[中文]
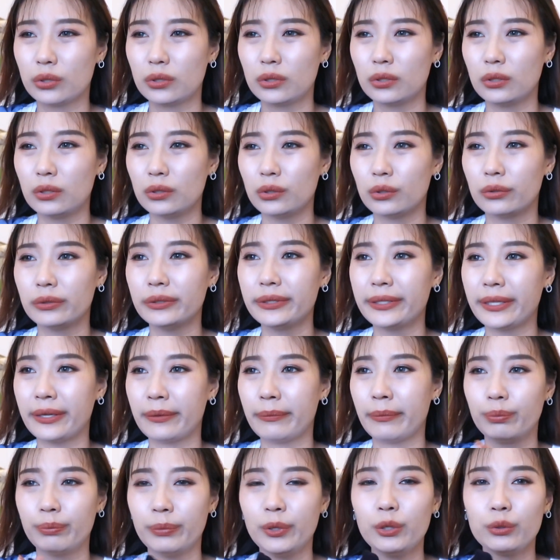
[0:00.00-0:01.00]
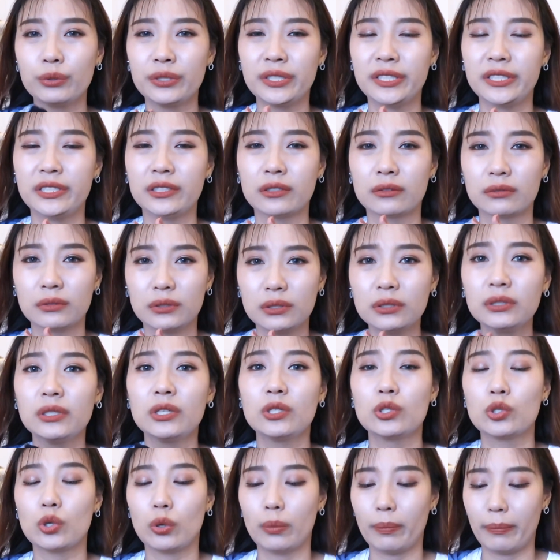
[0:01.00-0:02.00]
得有一点没有型的那
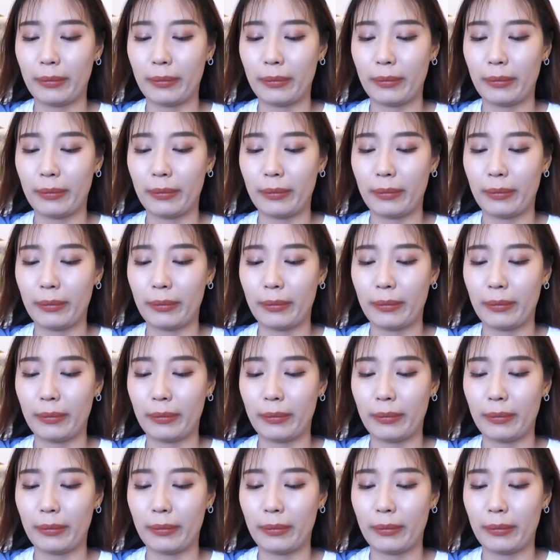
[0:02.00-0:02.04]
种